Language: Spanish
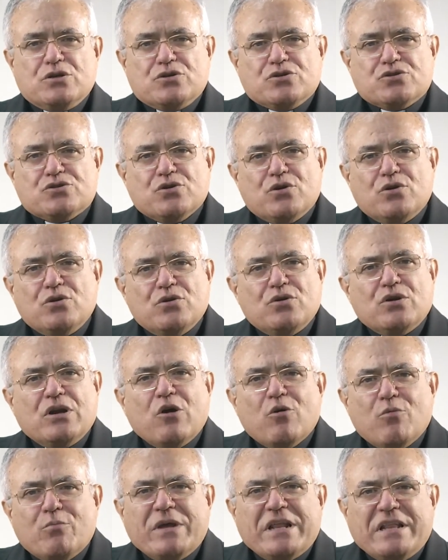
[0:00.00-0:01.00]
Solo
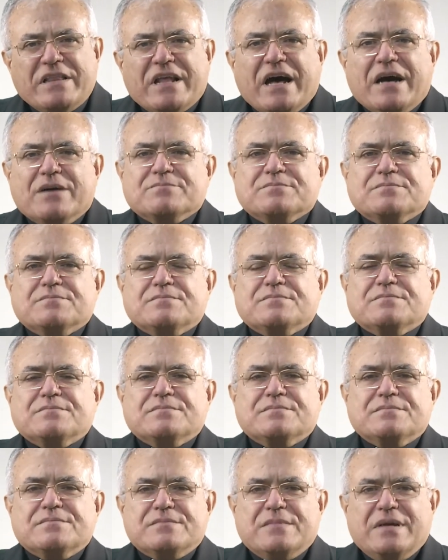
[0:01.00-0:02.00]
la humildad
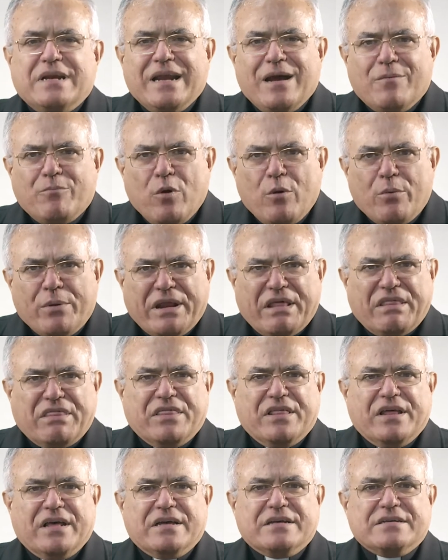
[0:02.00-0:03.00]
la
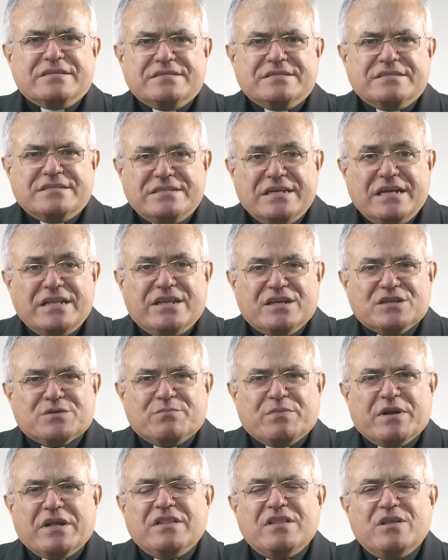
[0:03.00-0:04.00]
pobreza y el
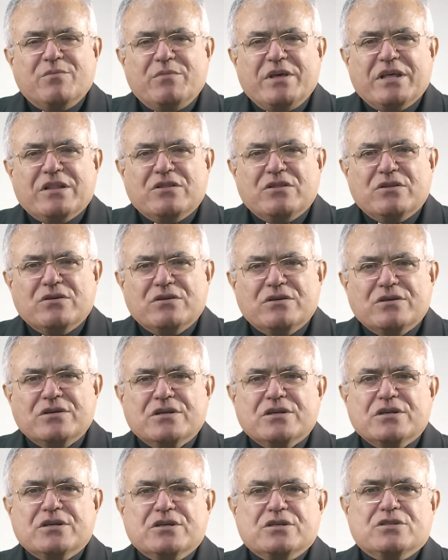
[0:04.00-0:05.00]
desprendimiento
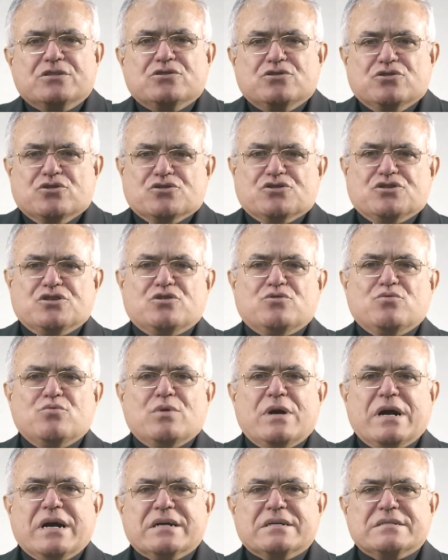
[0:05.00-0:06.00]
nos
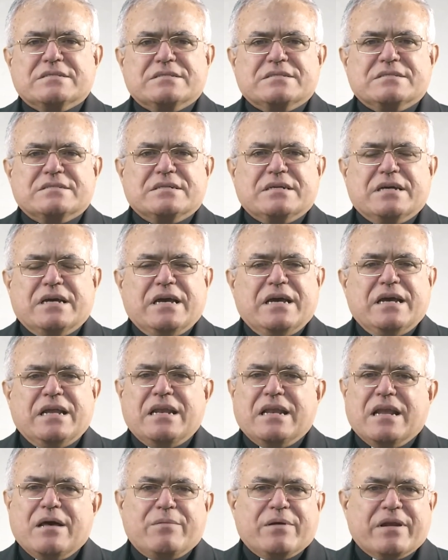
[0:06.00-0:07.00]
sitúan
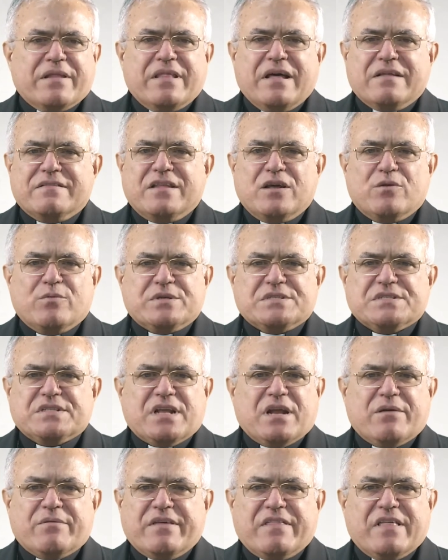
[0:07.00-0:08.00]
en la verdad de
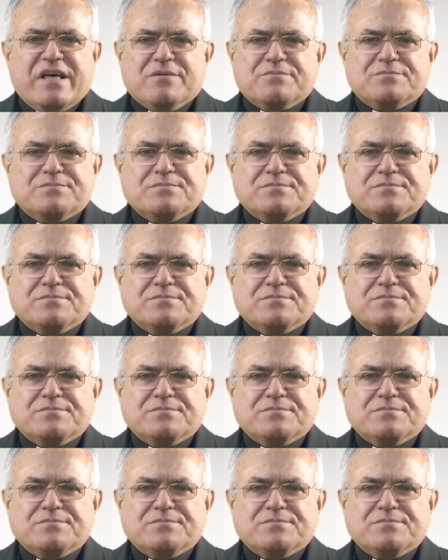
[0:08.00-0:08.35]
nuestra vida.